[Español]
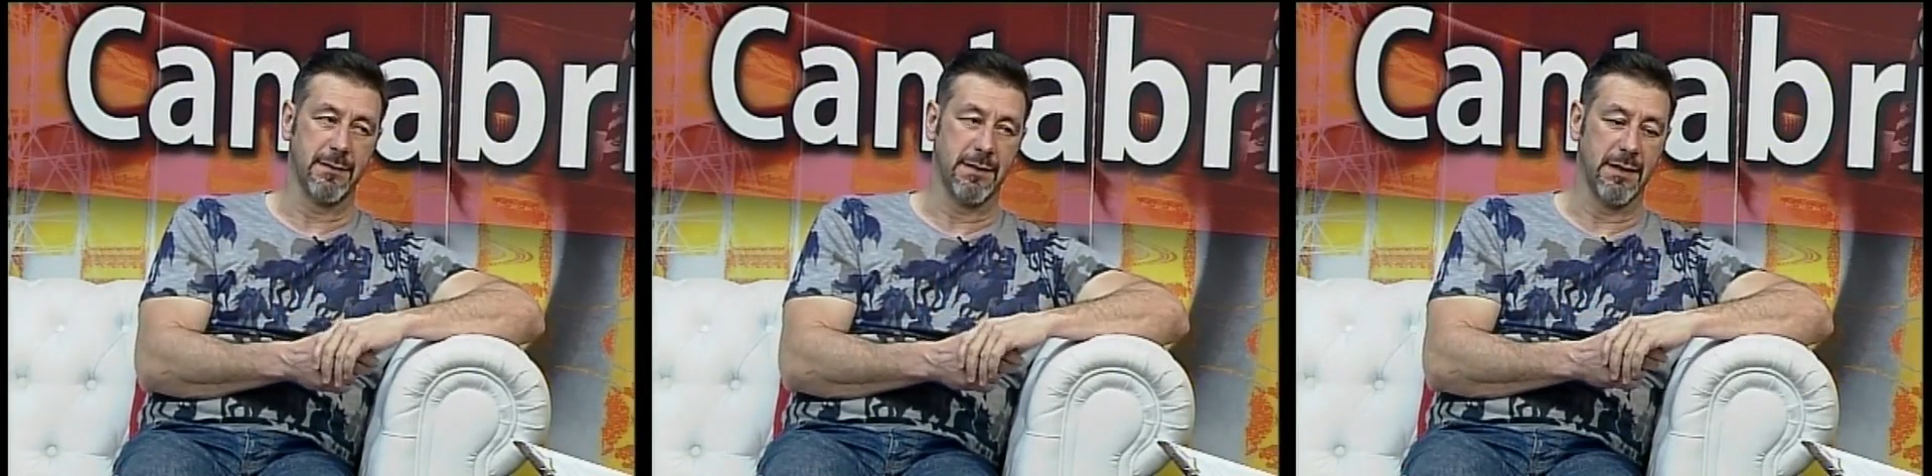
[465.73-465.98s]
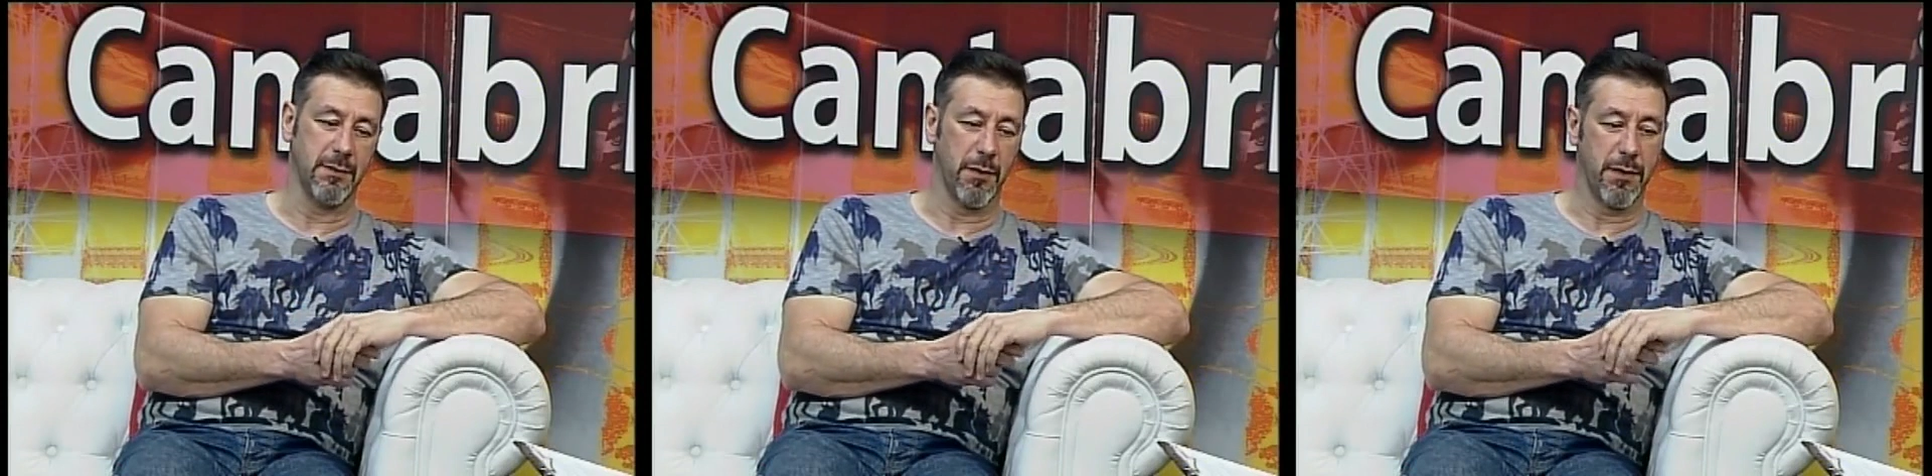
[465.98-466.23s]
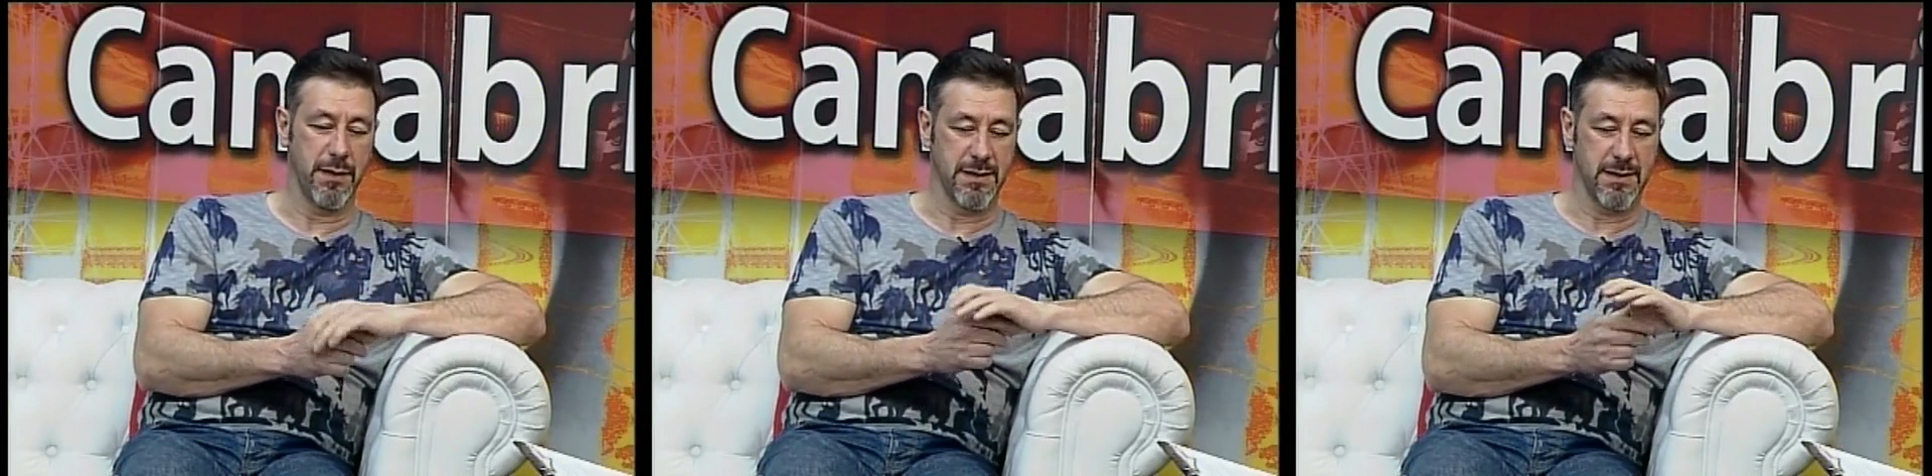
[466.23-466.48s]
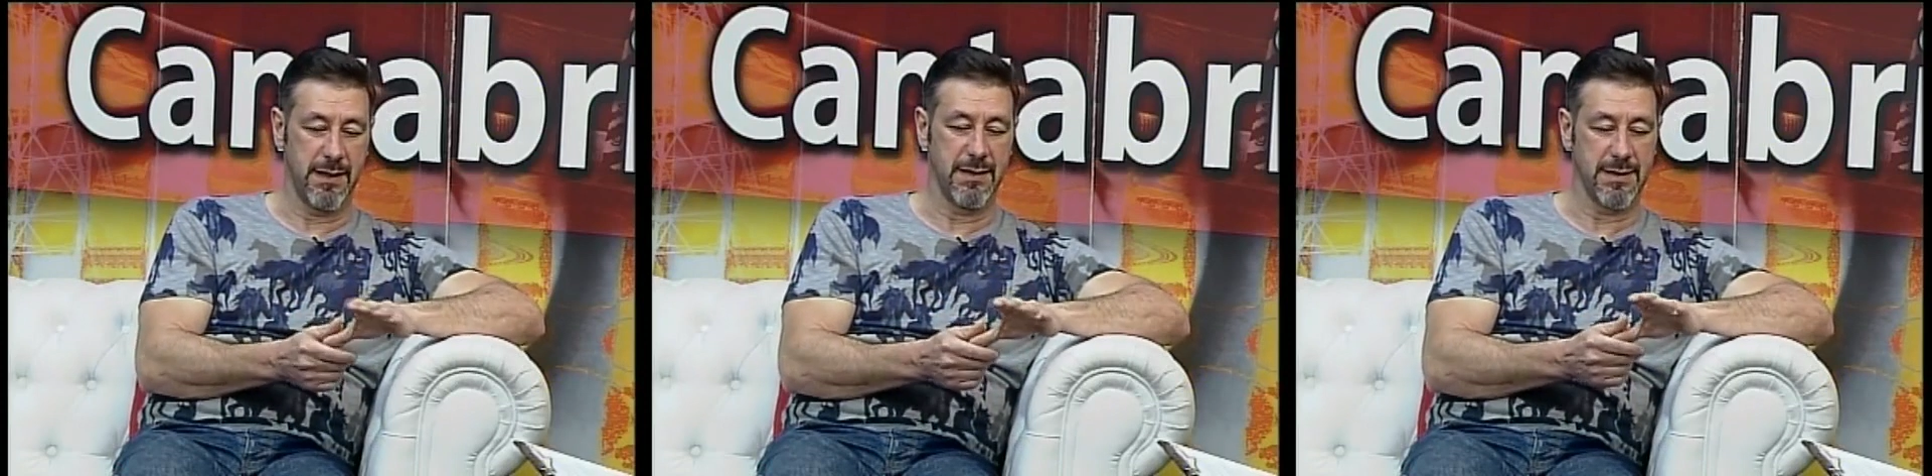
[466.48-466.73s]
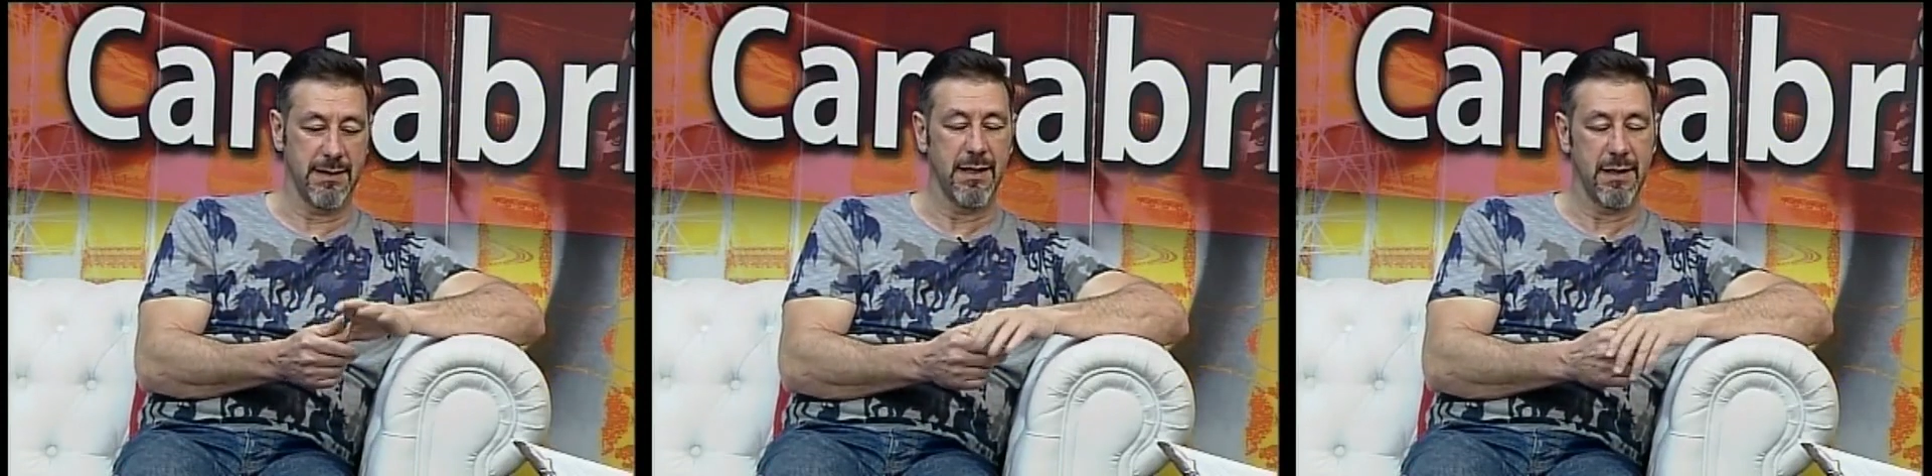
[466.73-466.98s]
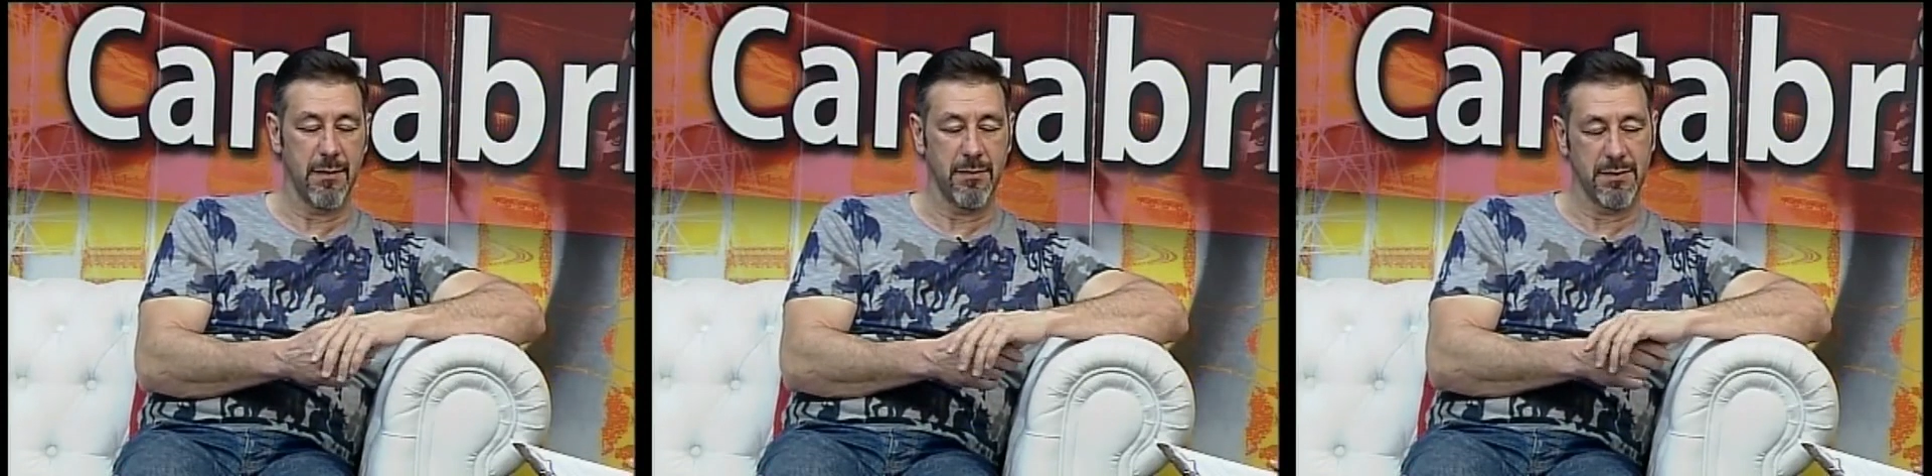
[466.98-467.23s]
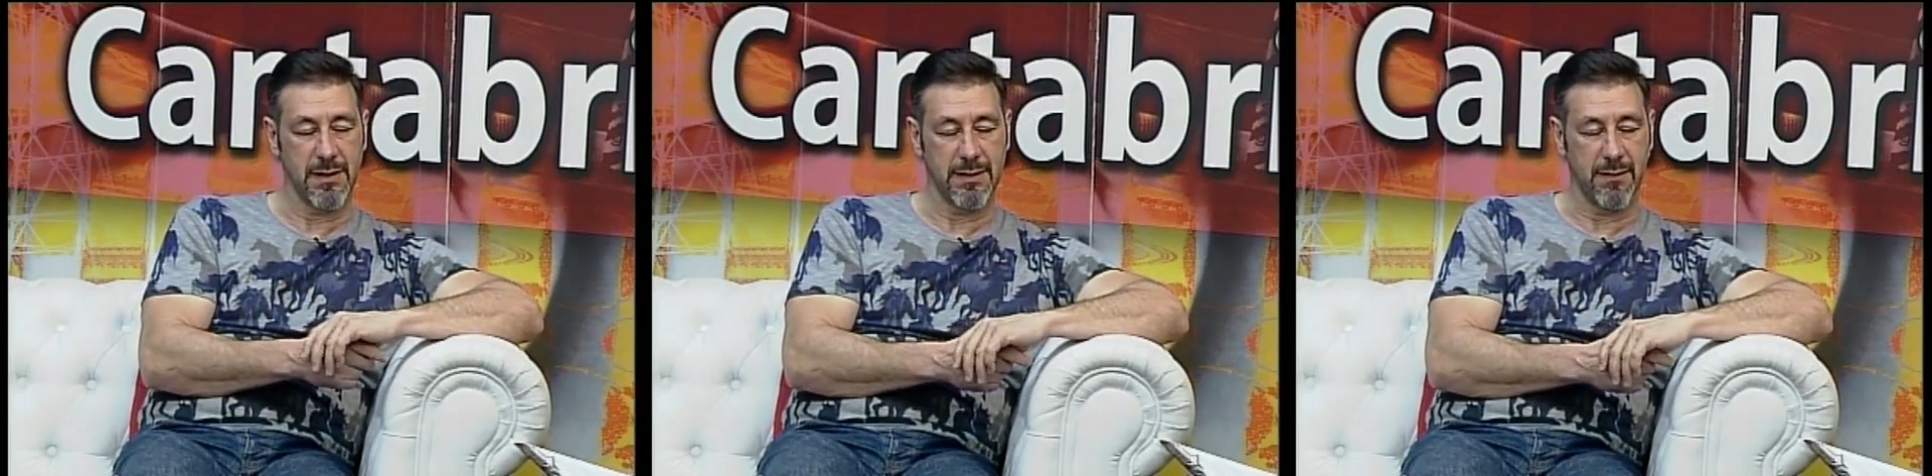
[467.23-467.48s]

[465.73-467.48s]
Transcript: Y entonces en ese taller vamos a